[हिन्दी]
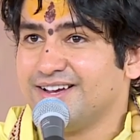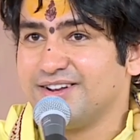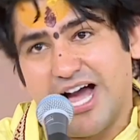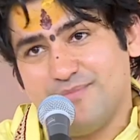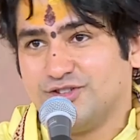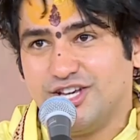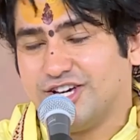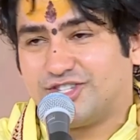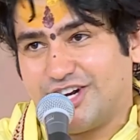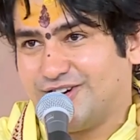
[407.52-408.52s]
राम जी
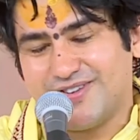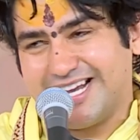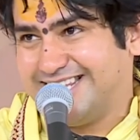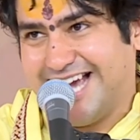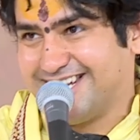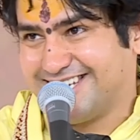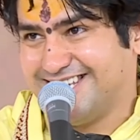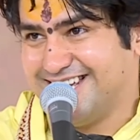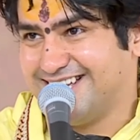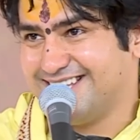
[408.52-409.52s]
के चरणों का ध्यान किया